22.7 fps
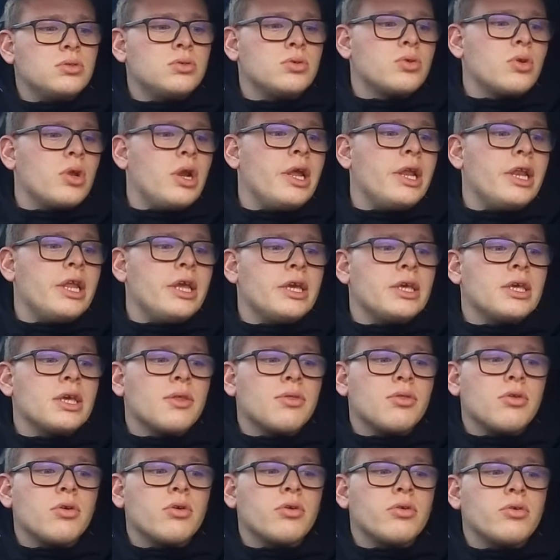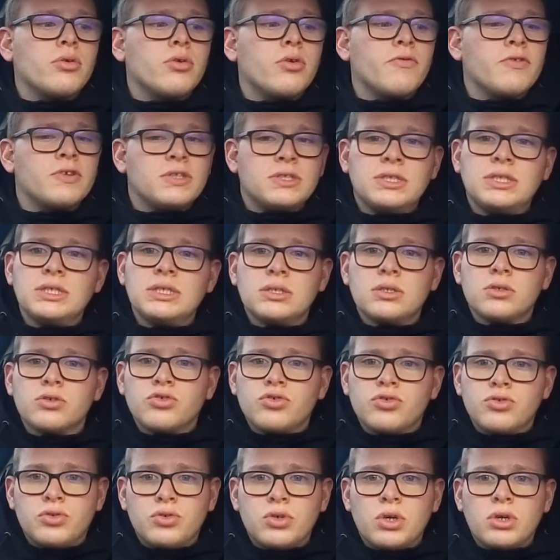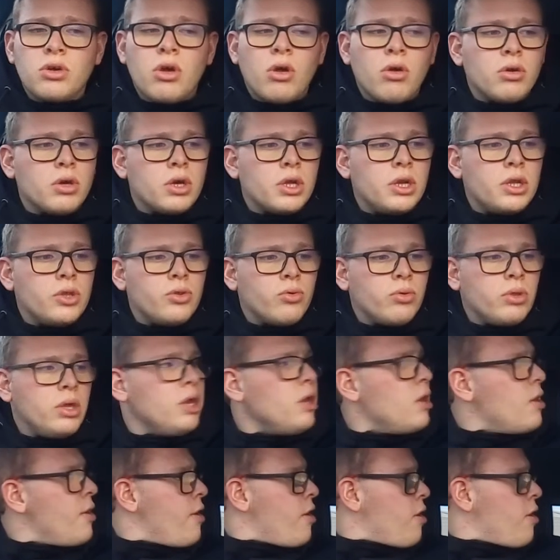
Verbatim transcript: Donc là, il est 15h26 quand je suis encore en train de la tourner.